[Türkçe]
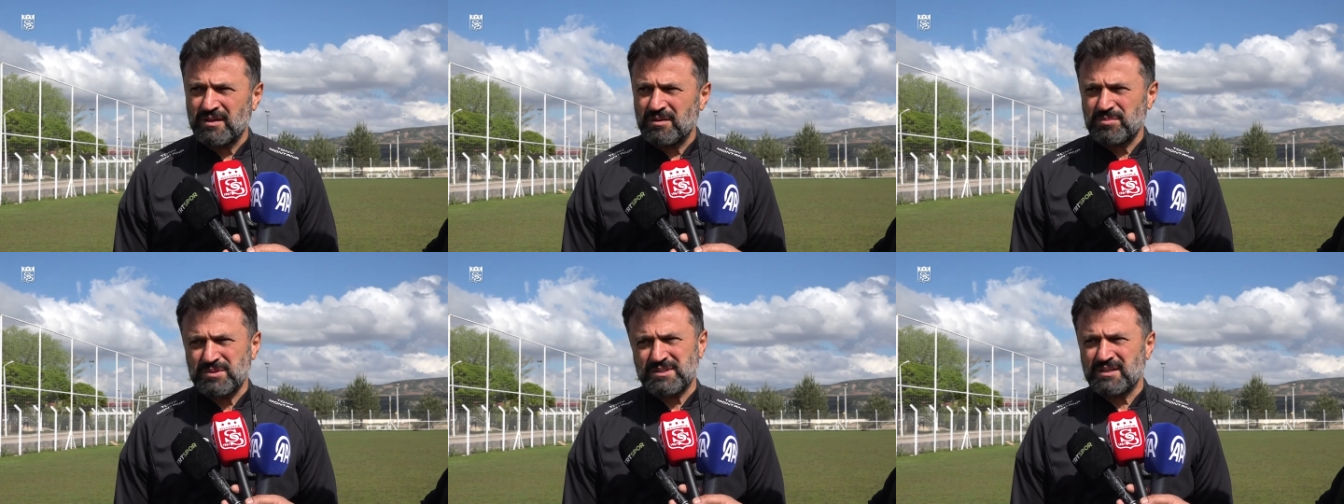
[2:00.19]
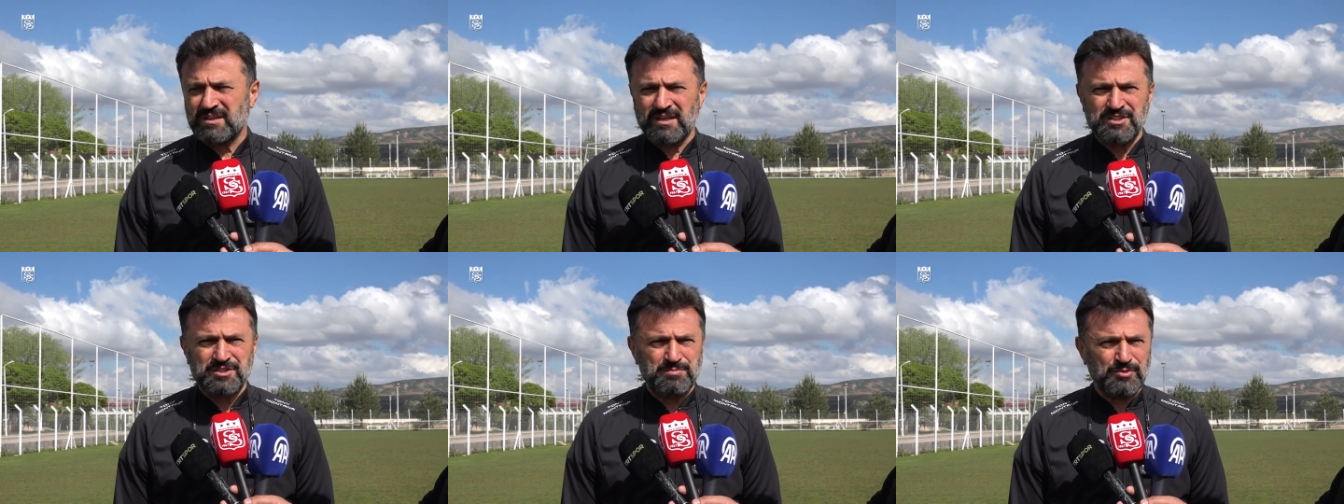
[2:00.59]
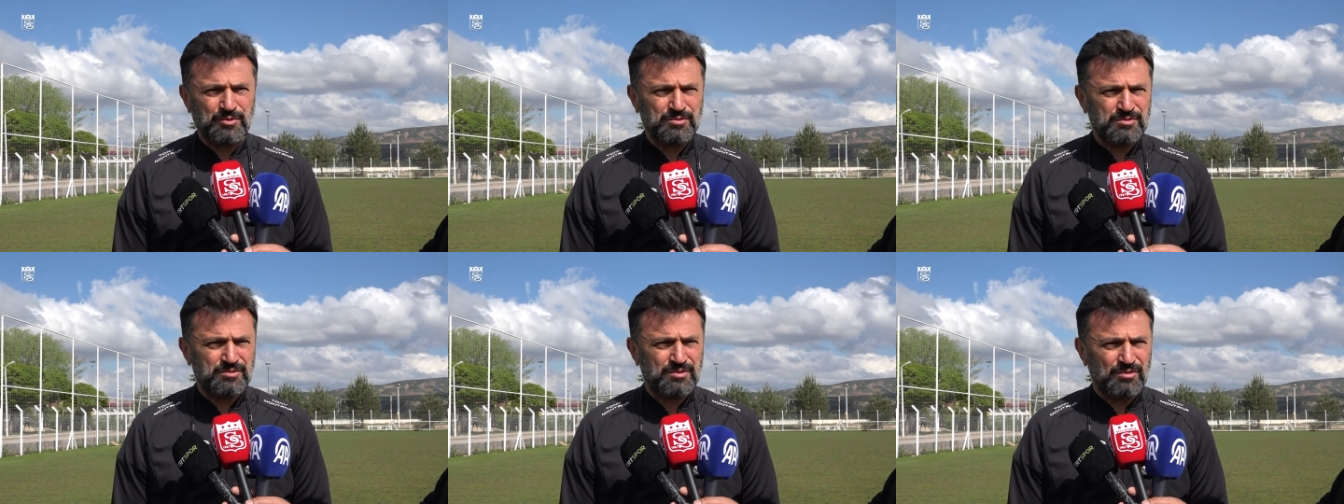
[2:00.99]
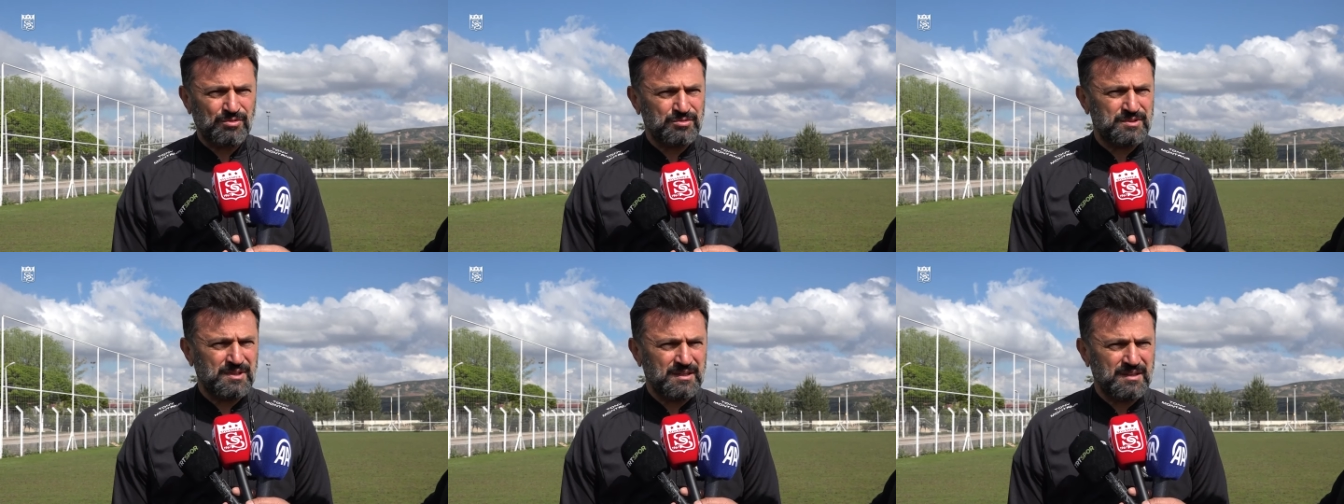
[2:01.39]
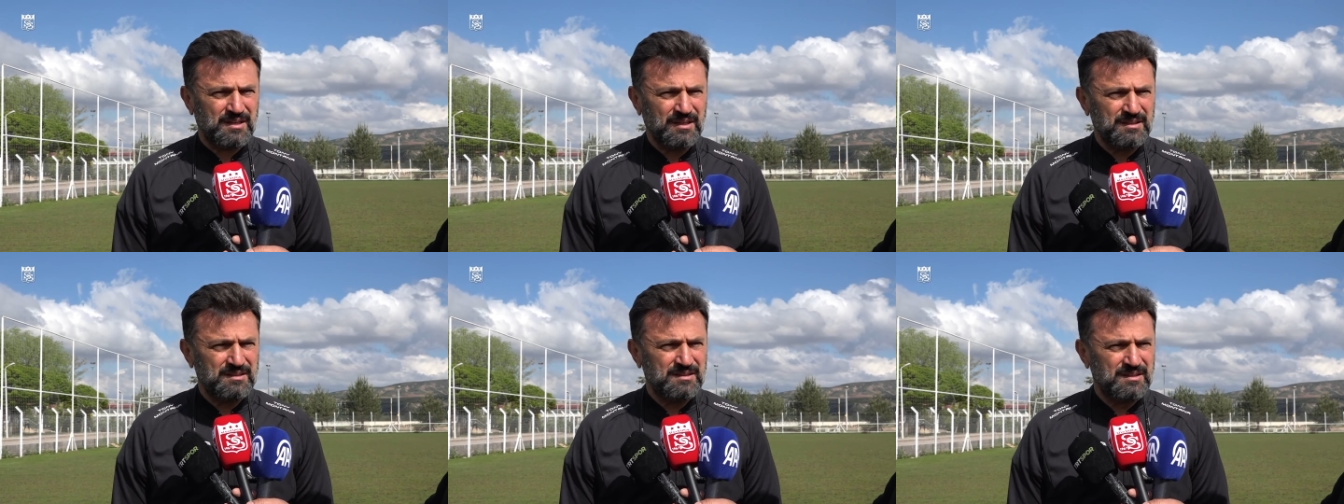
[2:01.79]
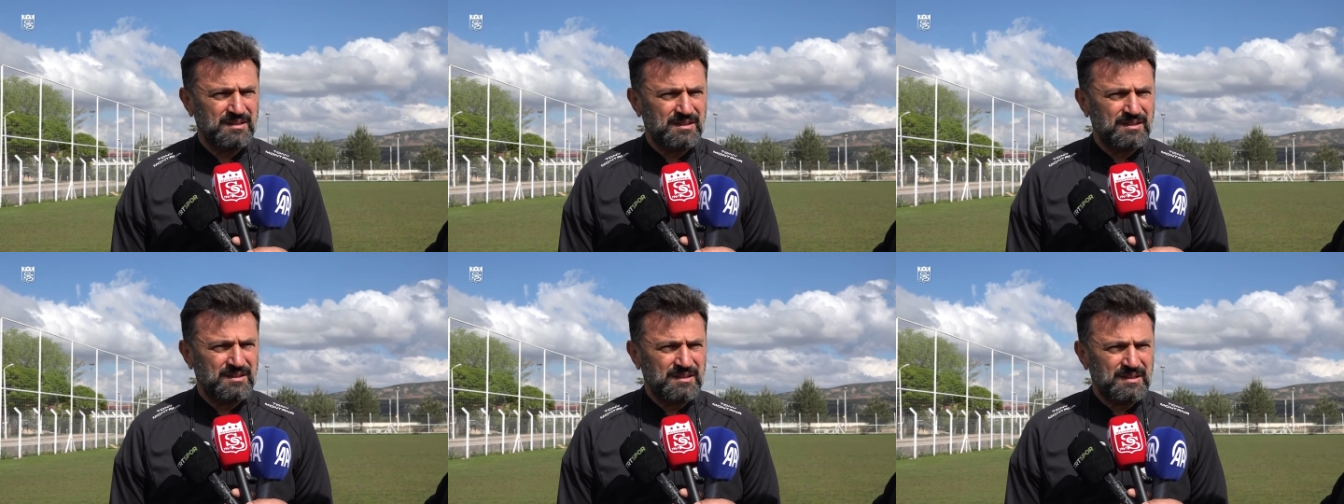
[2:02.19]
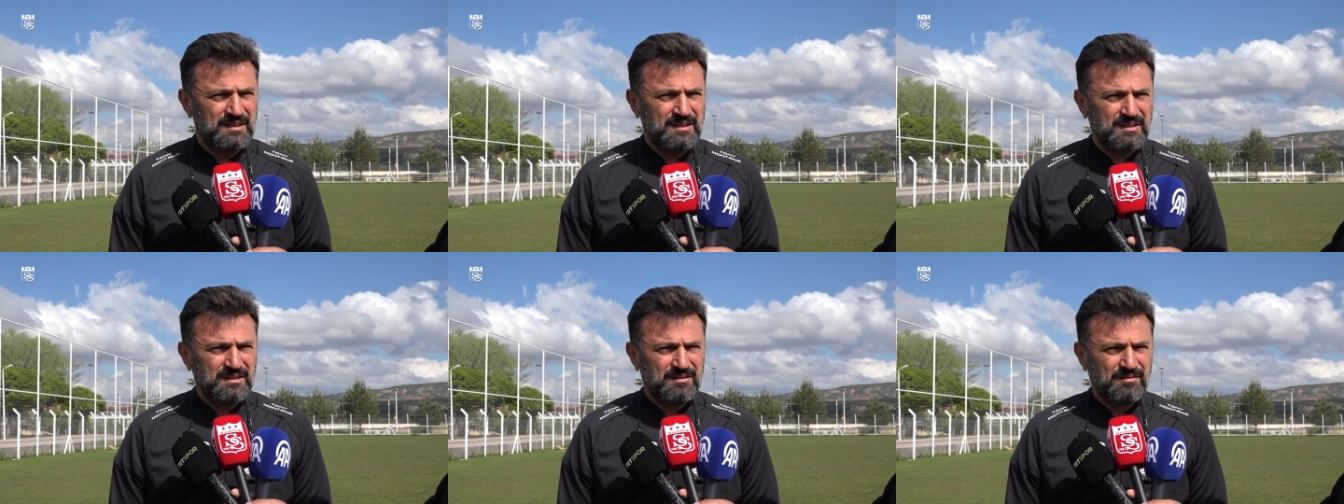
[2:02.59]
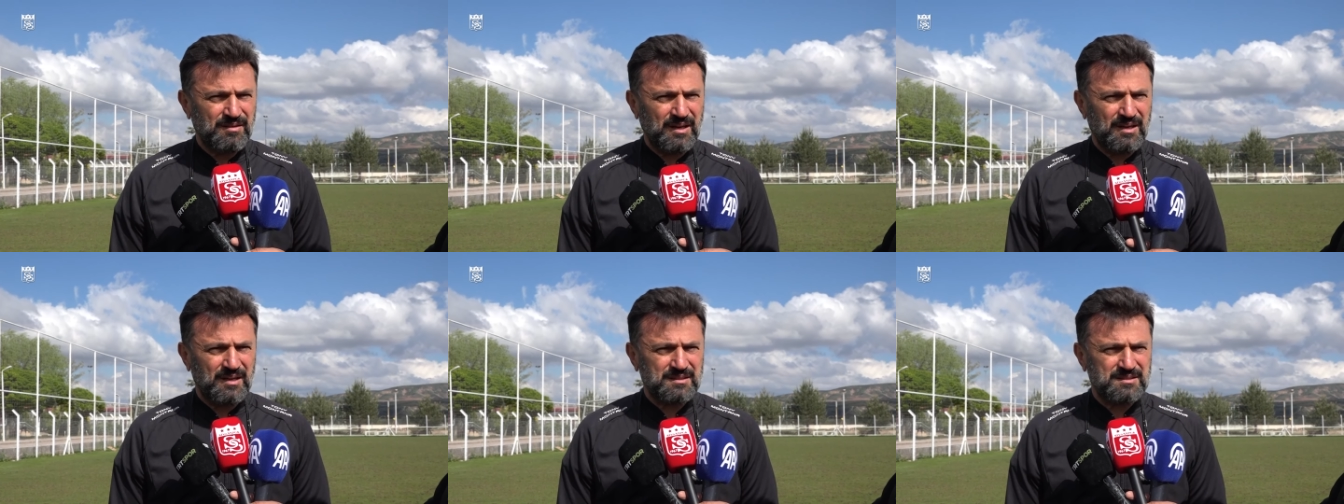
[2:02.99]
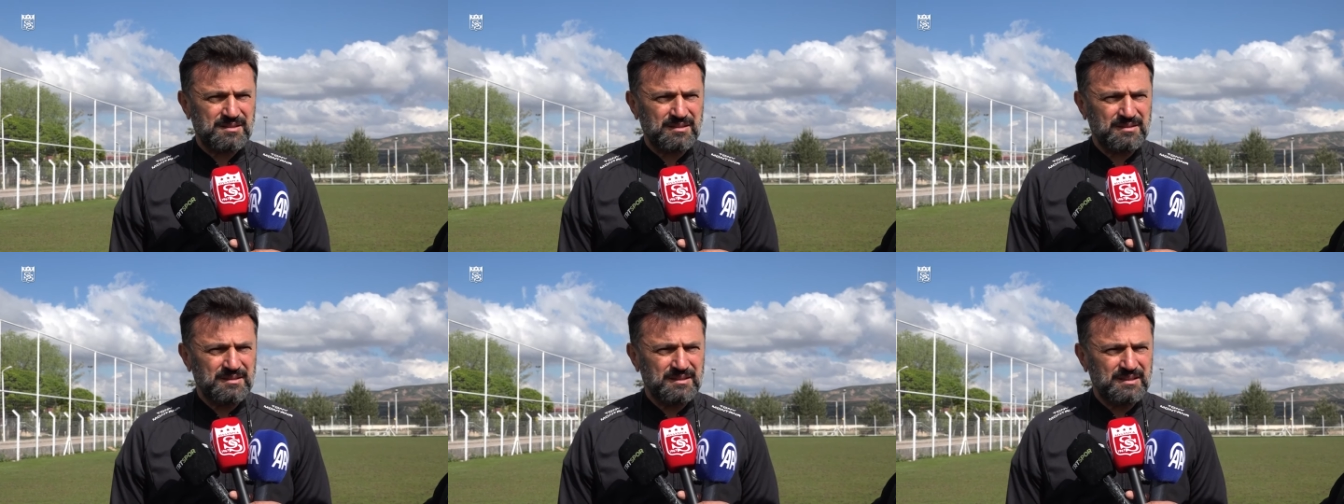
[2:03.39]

Biz de danışmıyoruz o yüzden de. Velhasıl